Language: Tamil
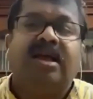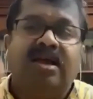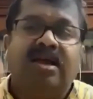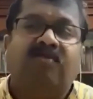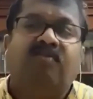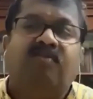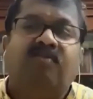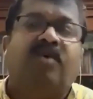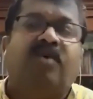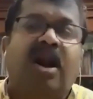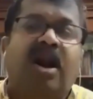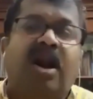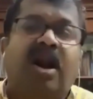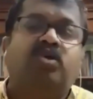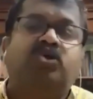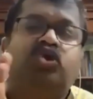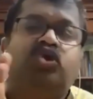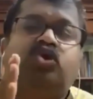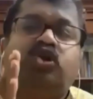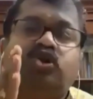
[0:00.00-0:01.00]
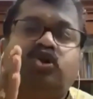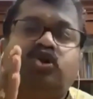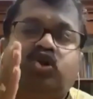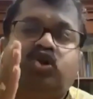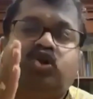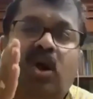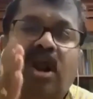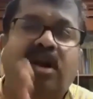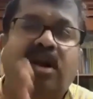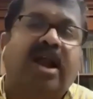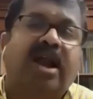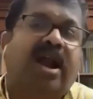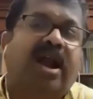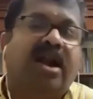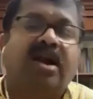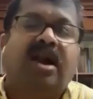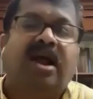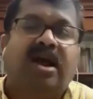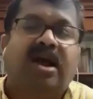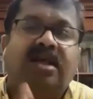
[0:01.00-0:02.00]
எவ்வளவு சுற்றுச்சூழல்
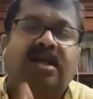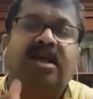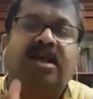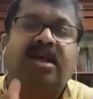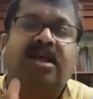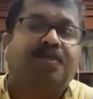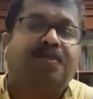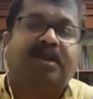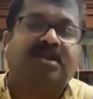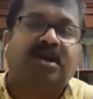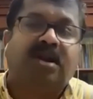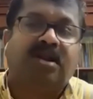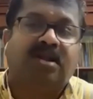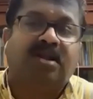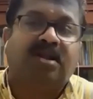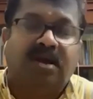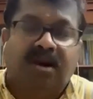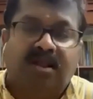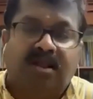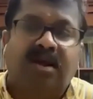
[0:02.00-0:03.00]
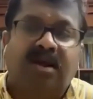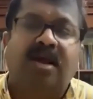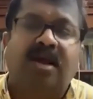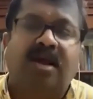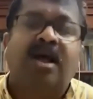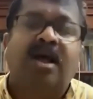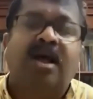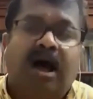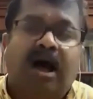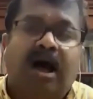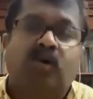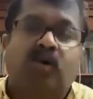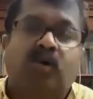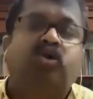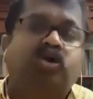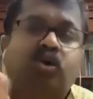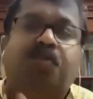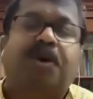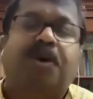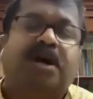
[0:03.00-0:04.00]
கேடுகளை அது ஏற்படுத்துகிறதுங்கிறது அதை
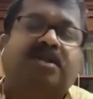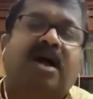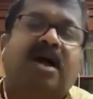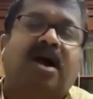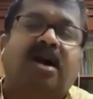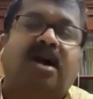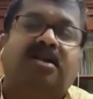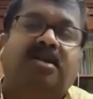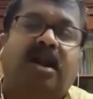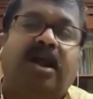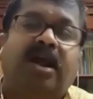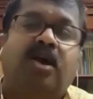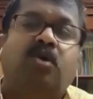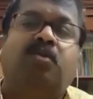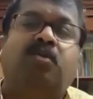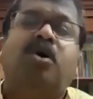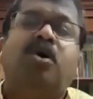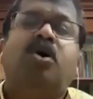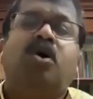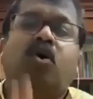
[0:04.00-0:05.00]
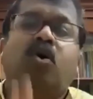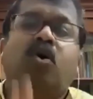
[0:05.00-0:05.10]
உற்று பார்த்தாங்கள் தெரியும்